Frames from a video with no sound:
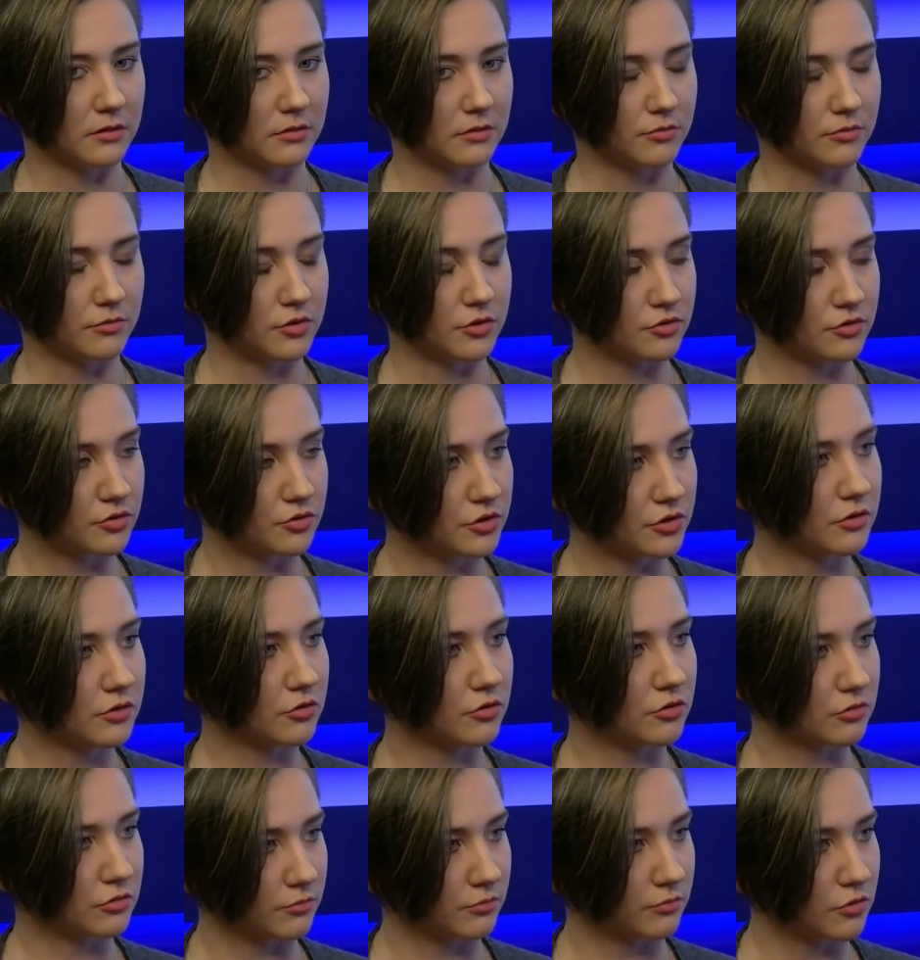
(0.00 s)
У меня ощущение,
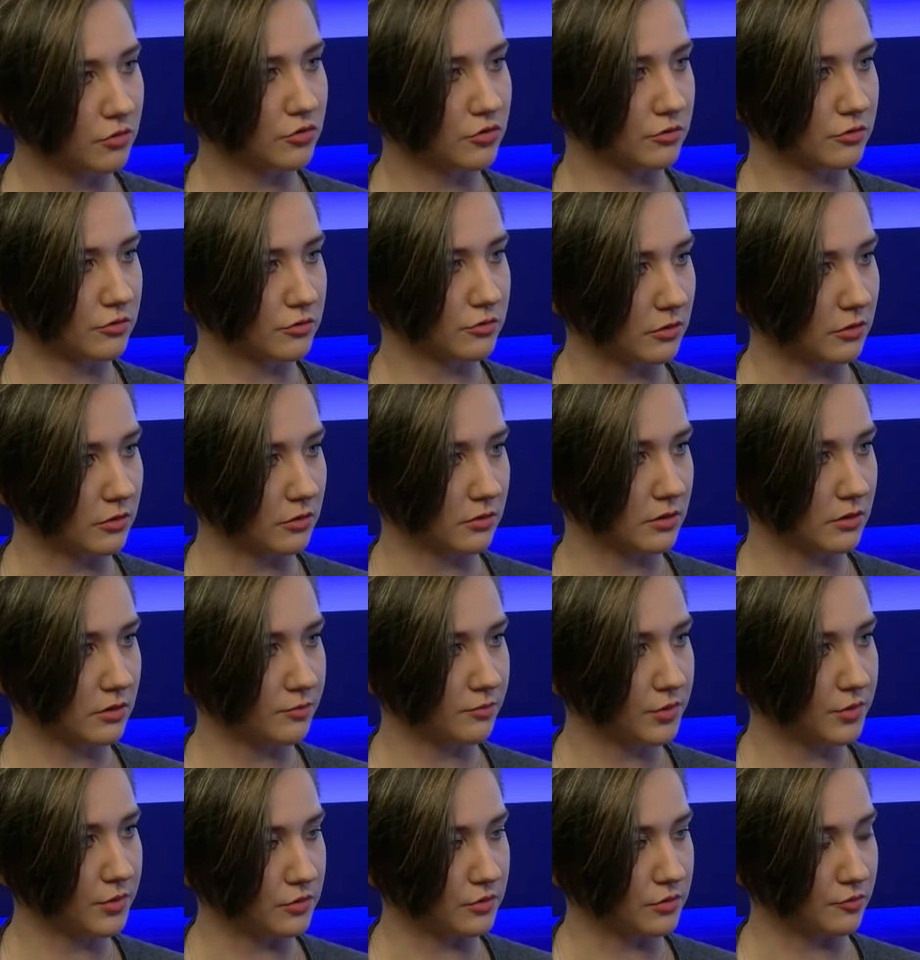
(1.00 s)
что мне уже все, на
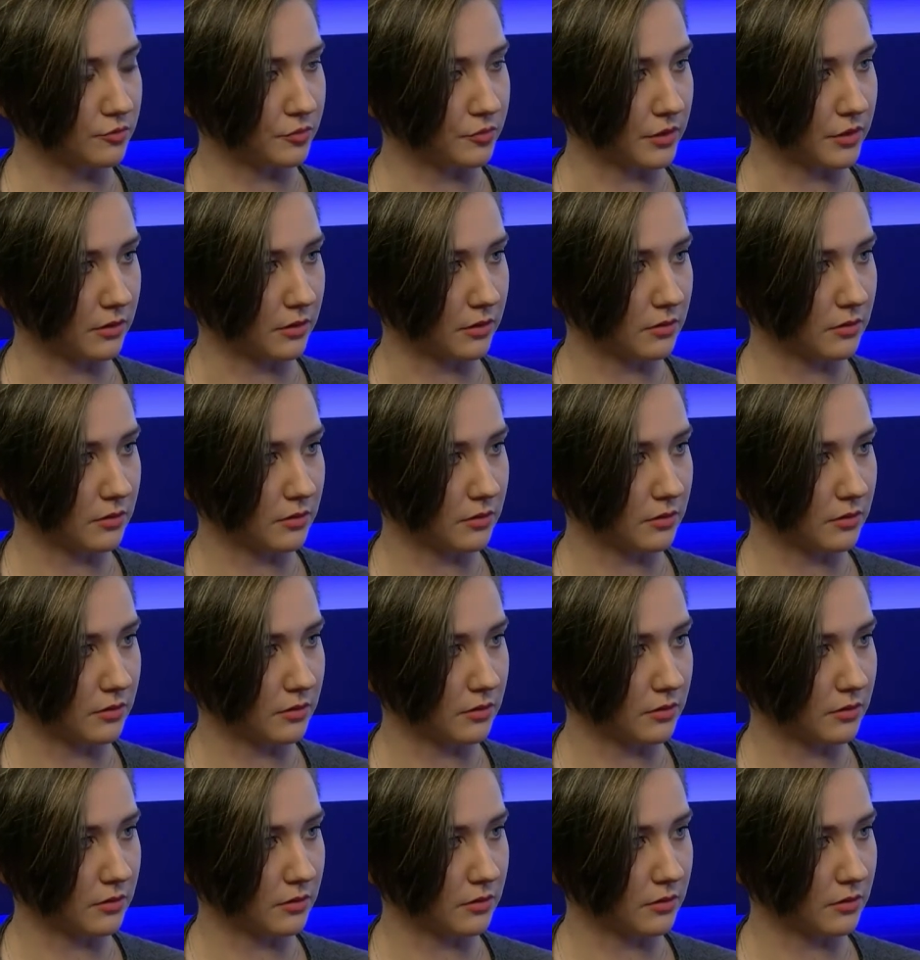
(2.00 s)
пенсию пора.